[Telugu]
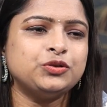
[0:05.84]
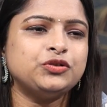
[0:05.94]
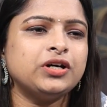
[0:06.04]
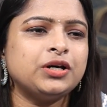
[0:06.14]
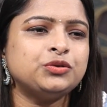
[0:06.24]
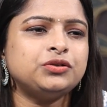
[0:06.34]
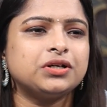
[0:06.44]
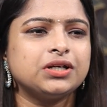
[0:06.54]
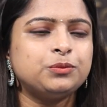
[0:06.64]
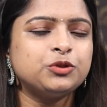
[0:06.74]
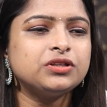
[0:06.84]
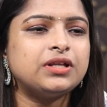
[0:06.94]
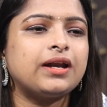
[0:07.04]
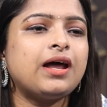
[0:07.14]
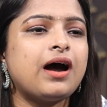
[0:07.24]
గురుగారు ఇప్పుడు
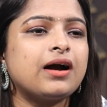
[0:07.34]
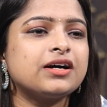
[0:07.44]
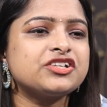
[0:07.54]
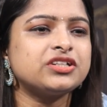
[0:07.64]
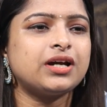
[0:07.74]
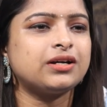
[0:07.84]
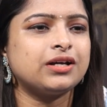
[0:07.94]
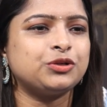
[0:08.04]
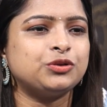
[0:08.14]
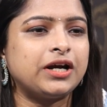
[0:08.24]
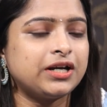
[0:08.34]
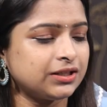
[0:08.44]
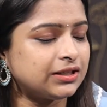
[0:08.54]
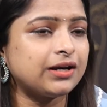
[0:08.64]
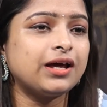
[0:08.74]
ధన ఆకర్షణ అంటారు అంటే
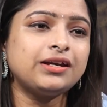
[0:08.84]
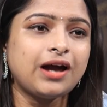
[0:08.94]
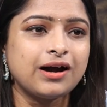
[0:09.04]
ధనాన్ని